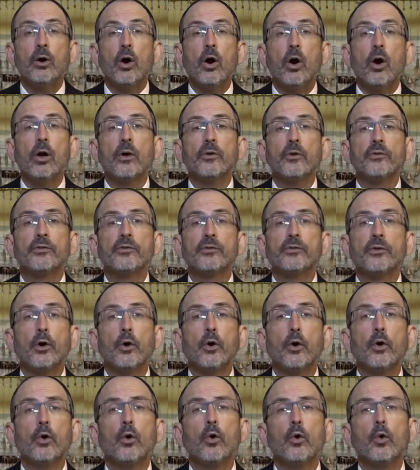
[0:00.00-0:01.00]
и также,
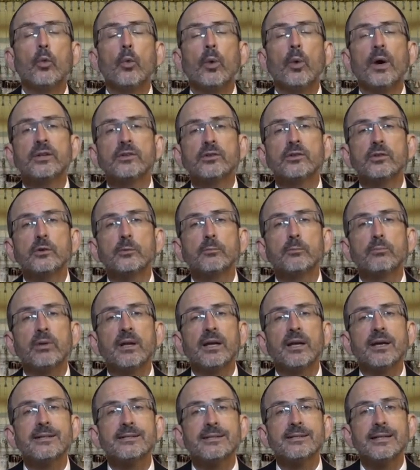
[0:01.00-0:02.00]
что имело
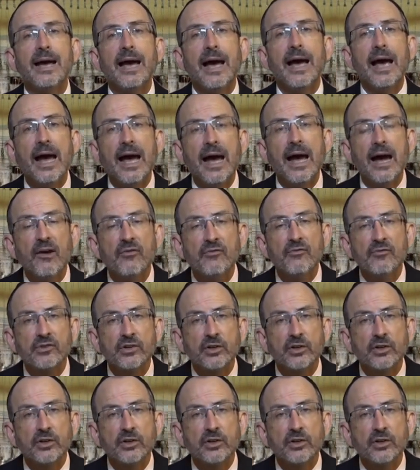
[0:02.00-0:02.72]
место после.